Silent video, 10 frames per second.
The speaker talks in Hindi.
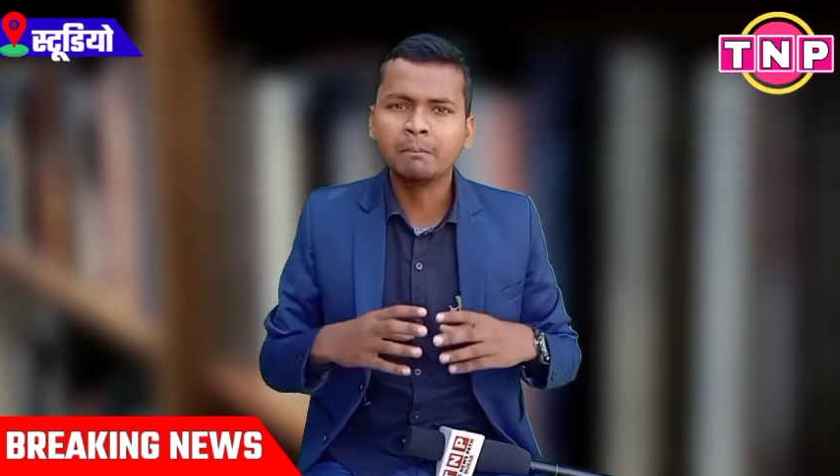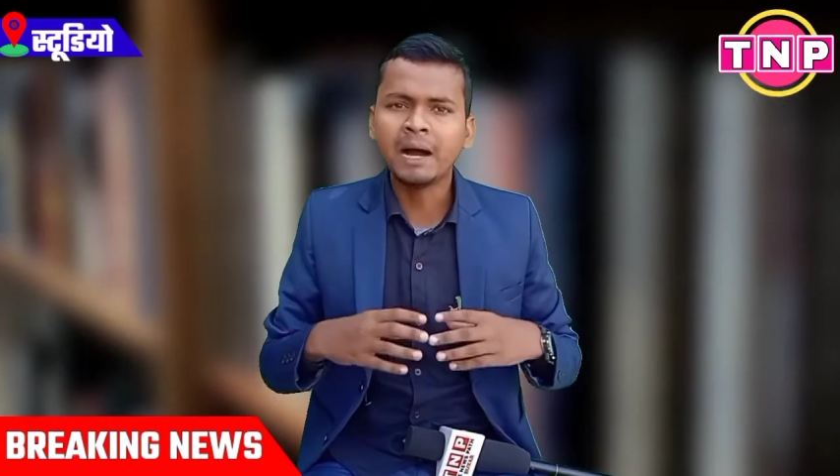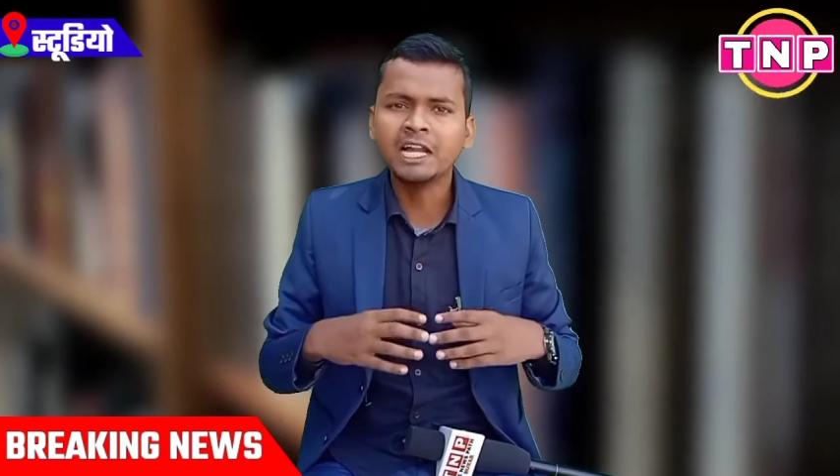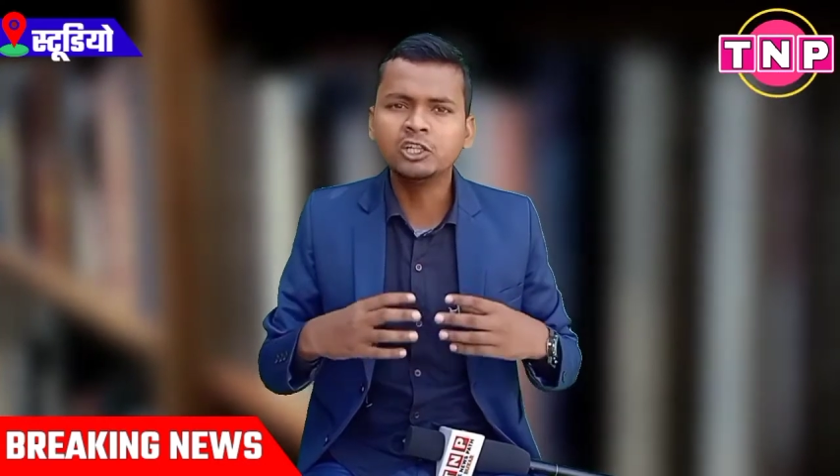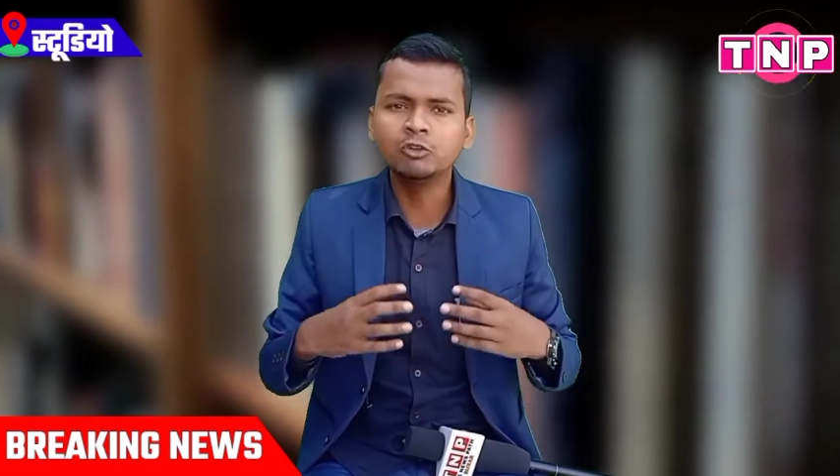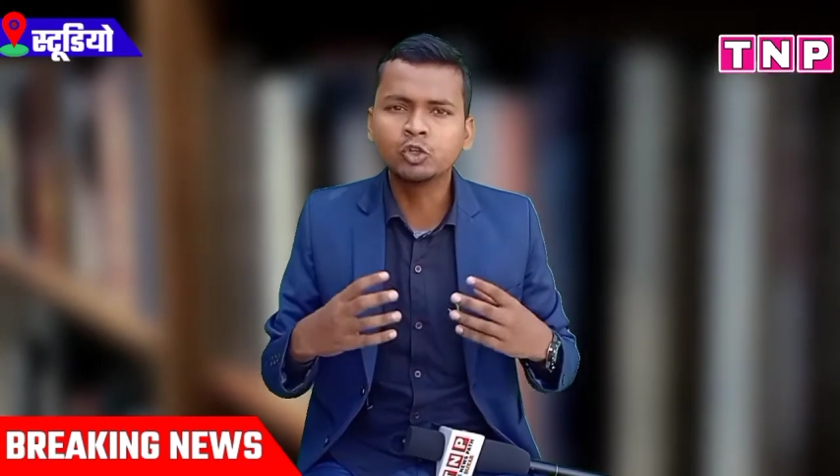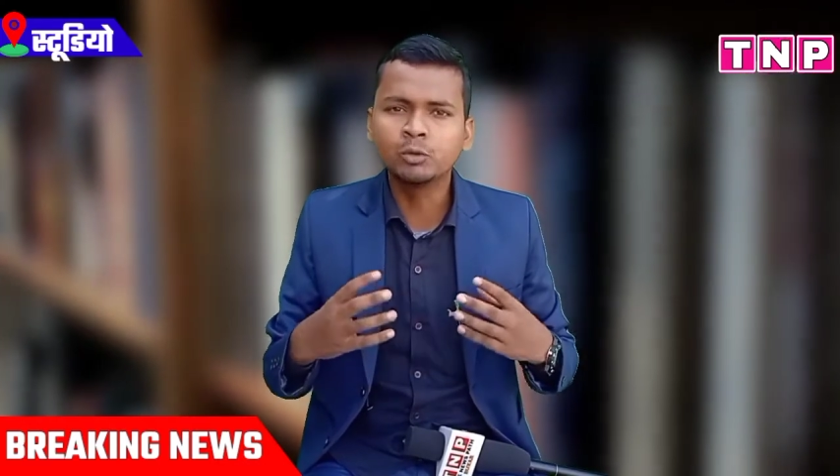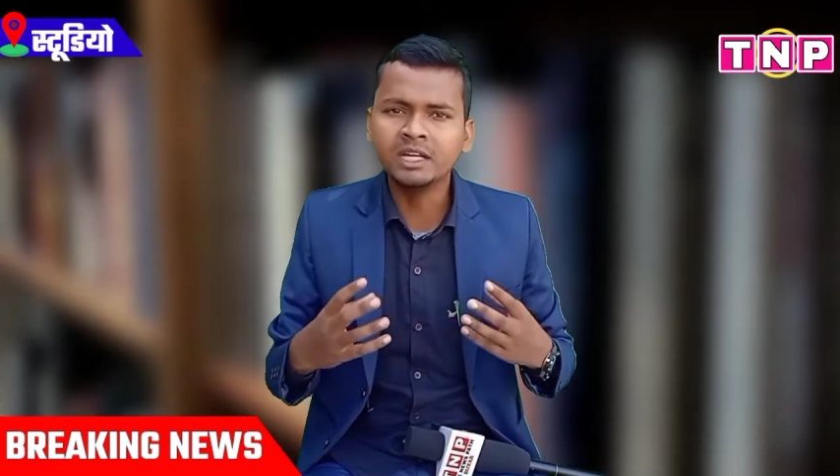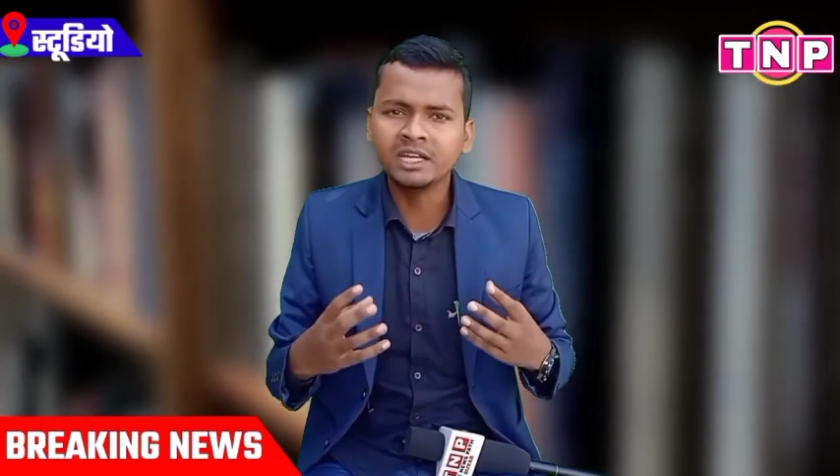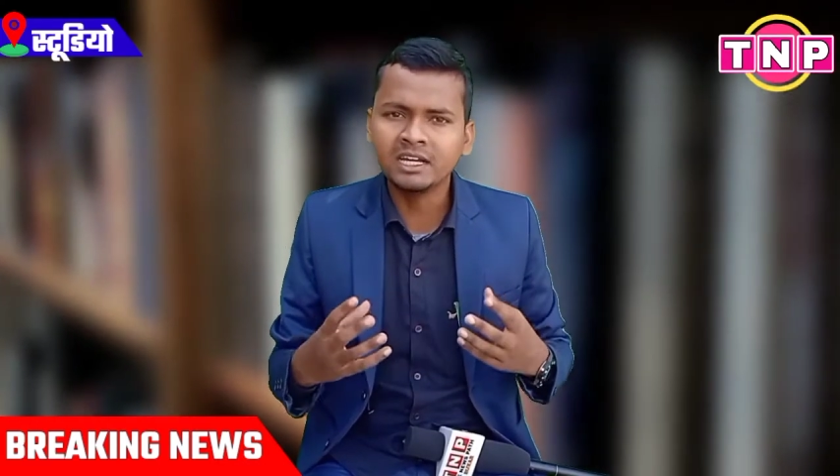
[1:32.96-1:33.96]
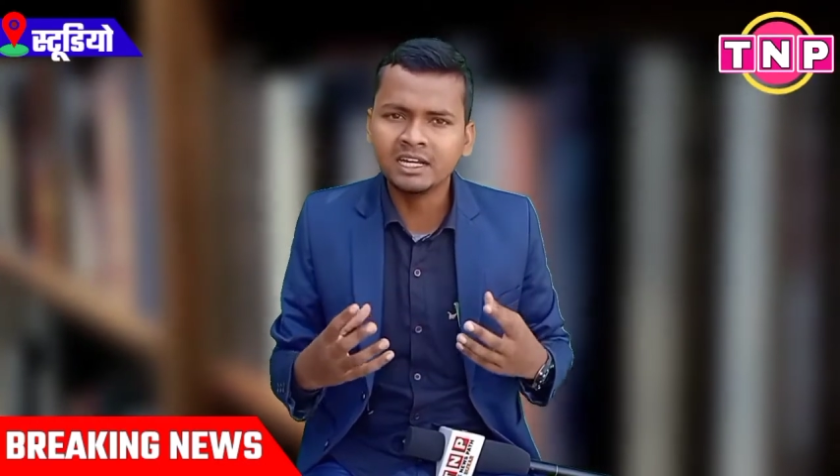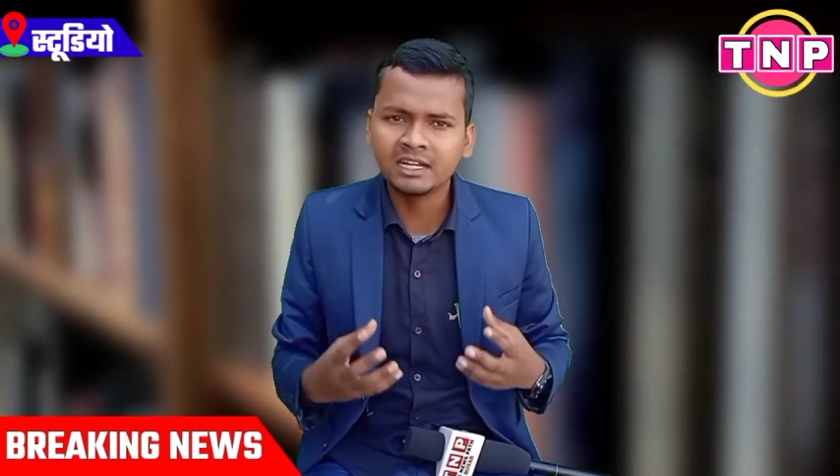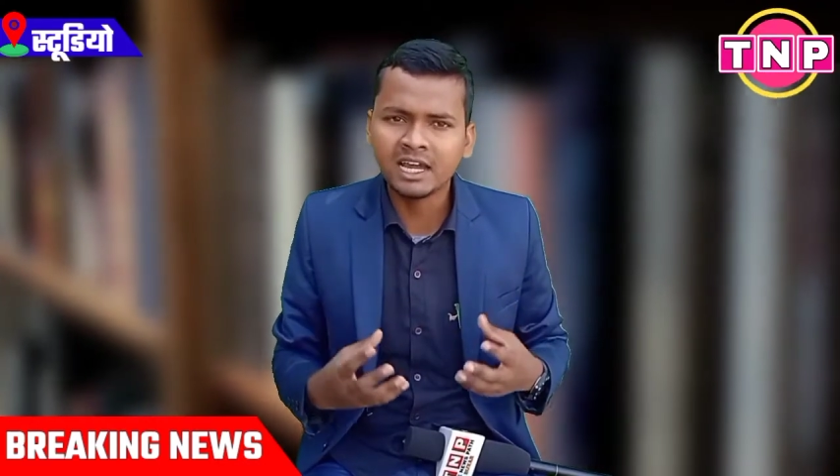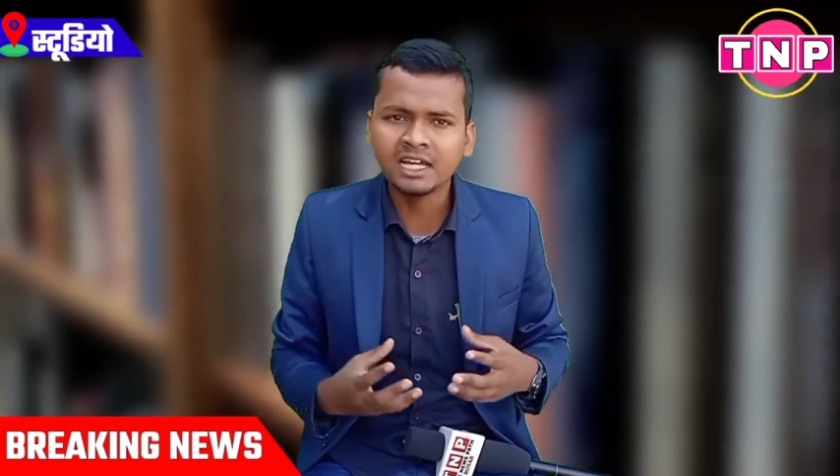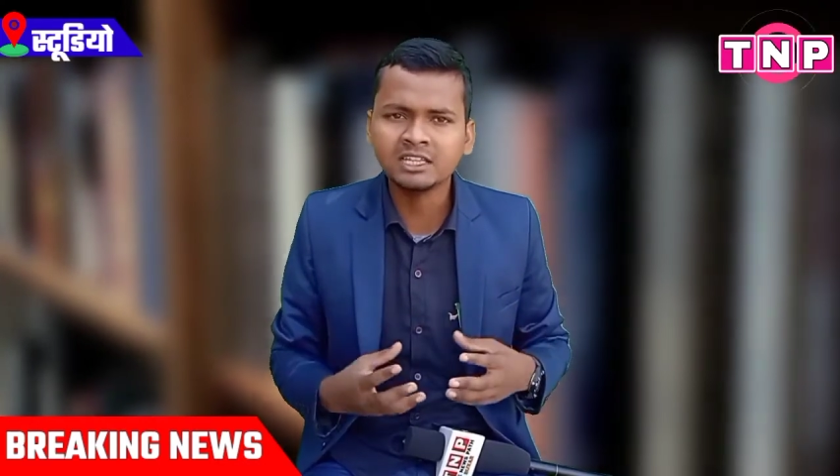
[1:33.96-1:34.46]
मालदीव घूमने के लिए
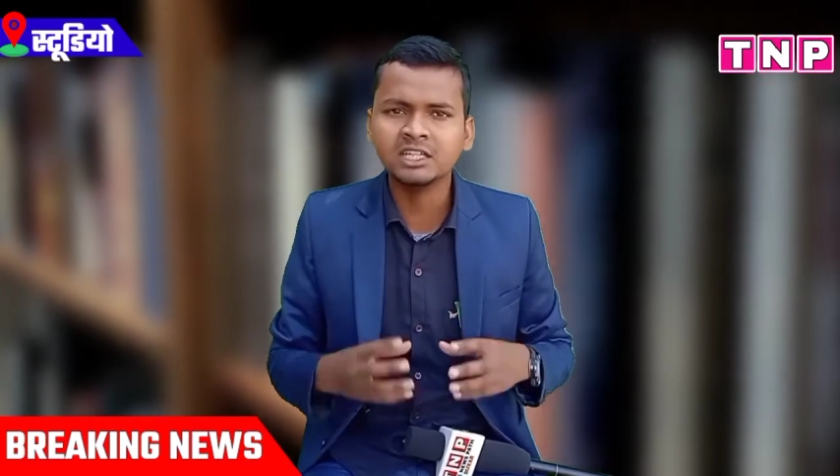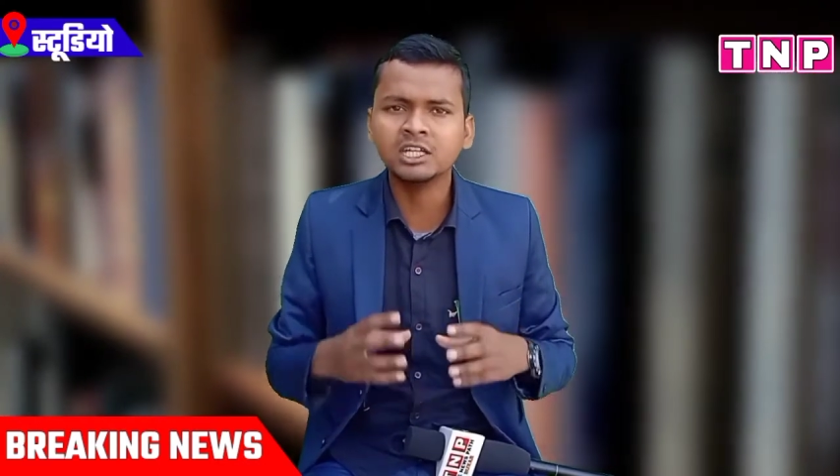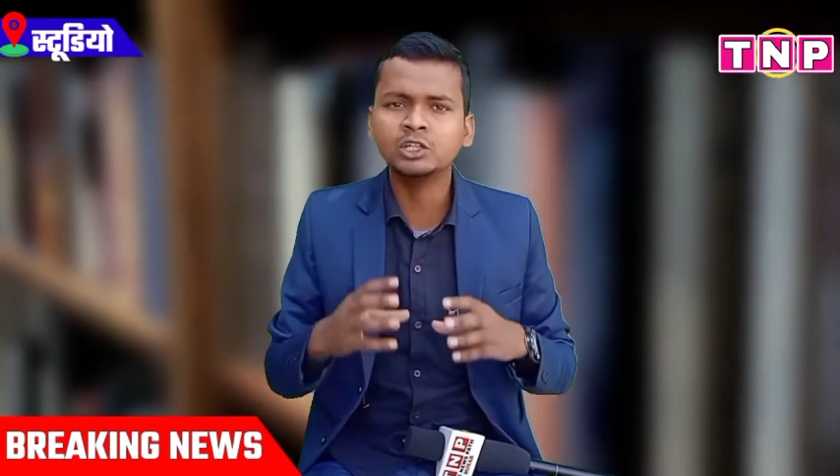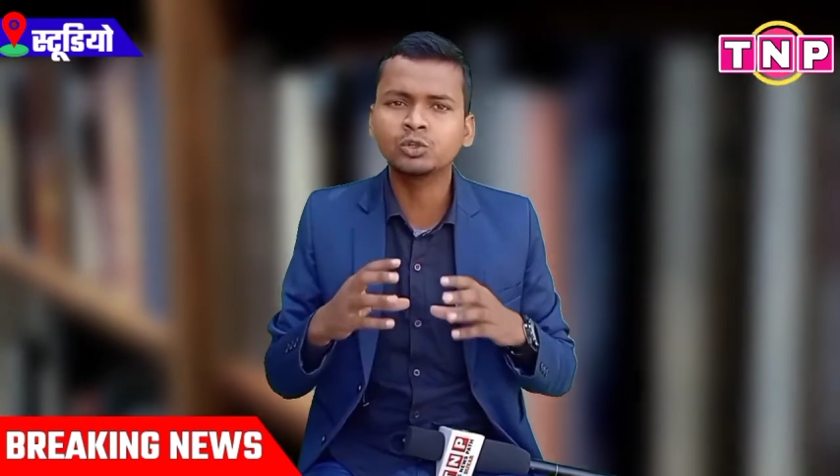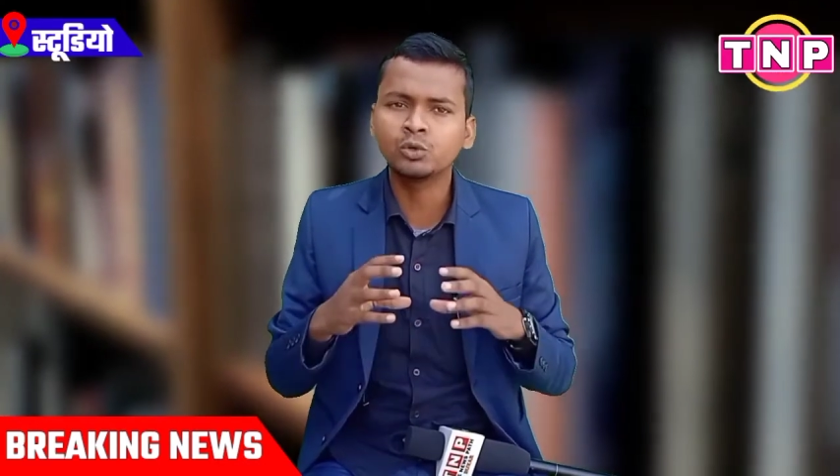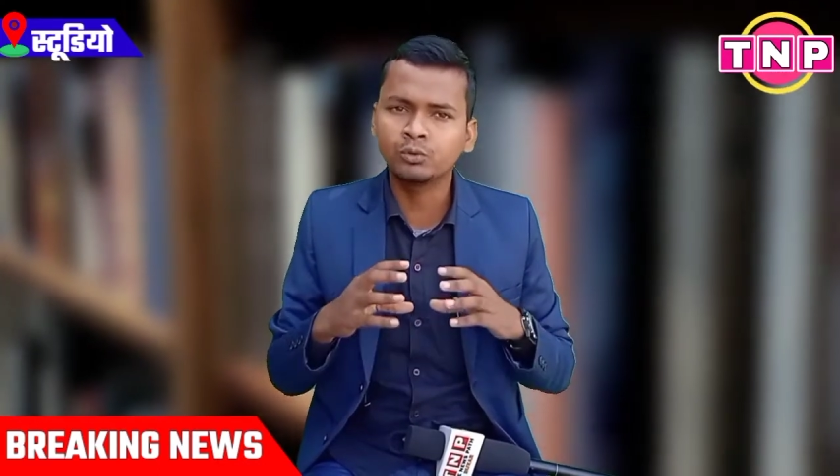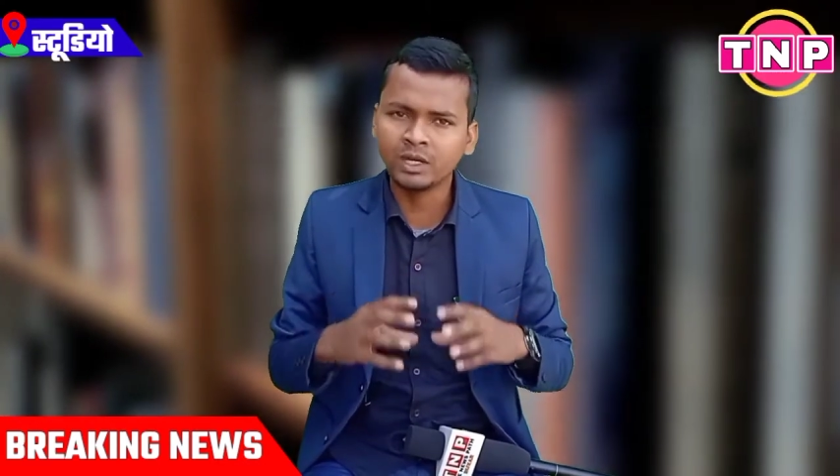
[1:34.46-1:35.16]
गए थे तो